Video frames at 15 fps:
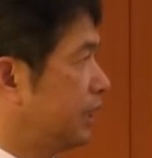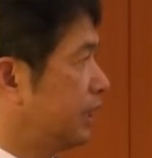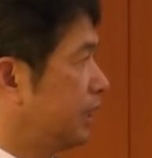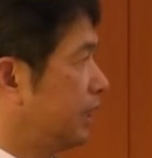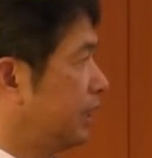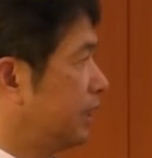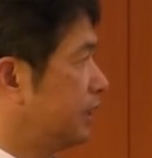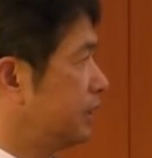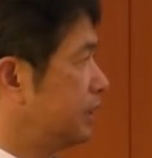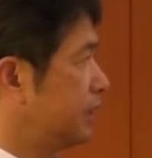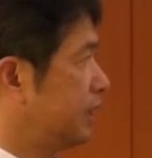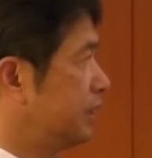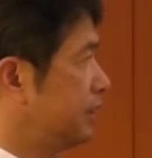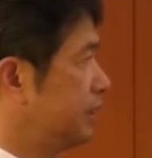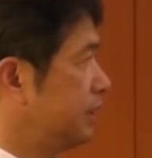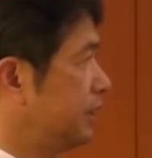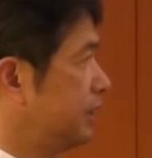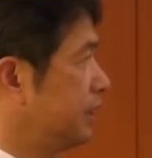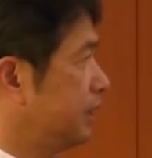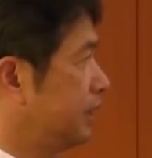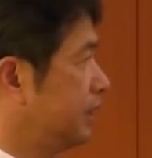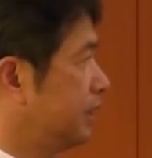え事前
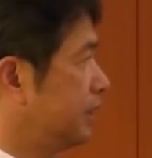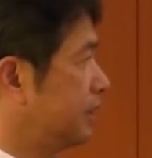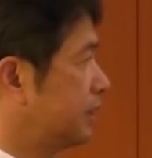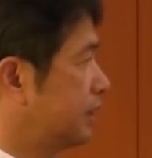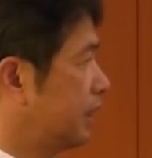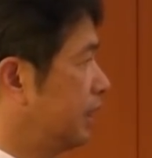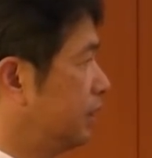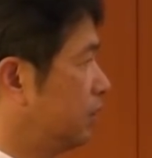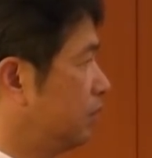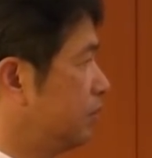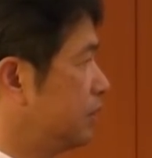にしっかりと